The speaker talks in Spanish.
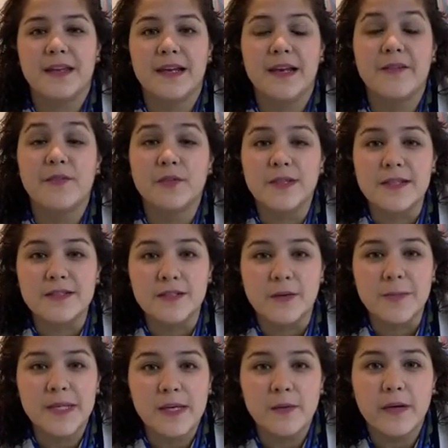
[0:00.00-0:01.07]
La
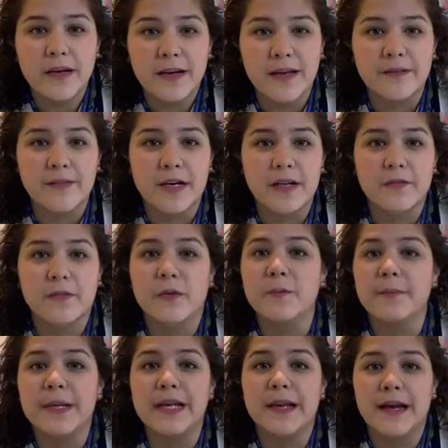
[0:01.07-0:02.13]
Fundación México en Harvard fue
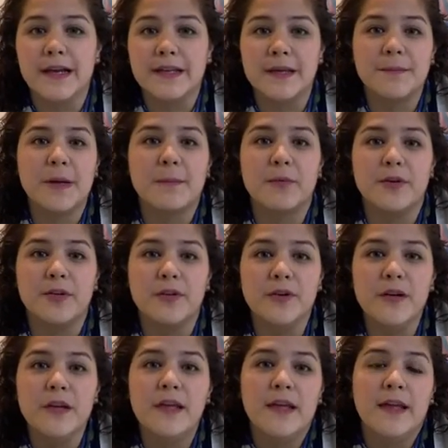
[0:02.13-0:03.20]
un pilar que me
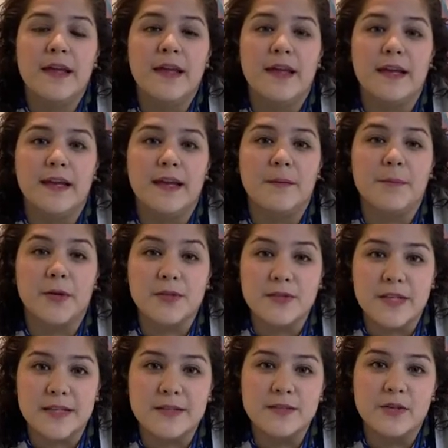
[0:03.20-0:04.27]
apoyó en el
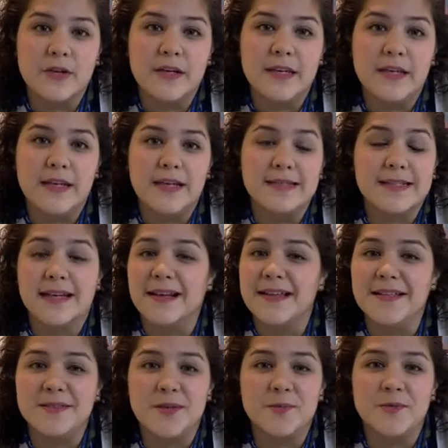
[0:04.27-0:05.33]
proceso y les
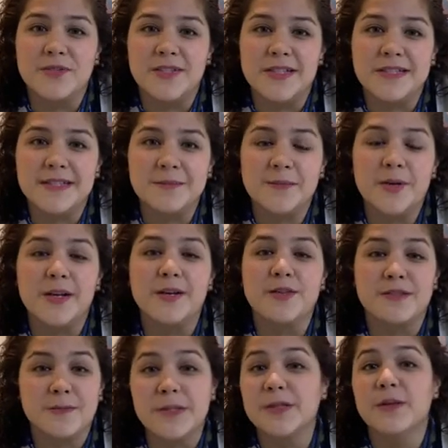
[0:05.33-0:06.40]
agradezco muchísimo y
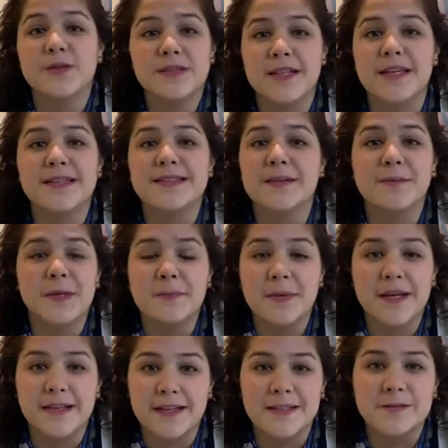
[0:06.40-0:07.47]
los invito a ustedes también
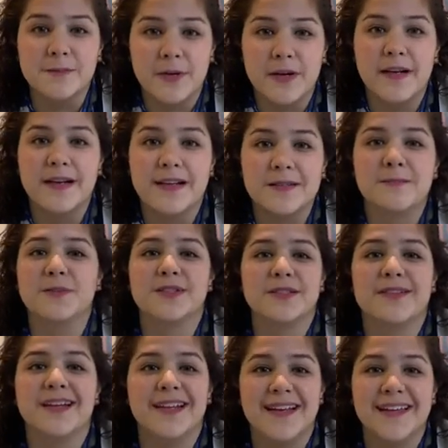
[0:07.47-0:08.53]
para que exploren las
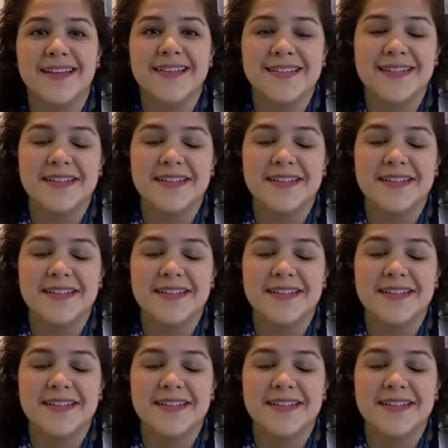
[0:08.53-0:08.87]
posibilidades de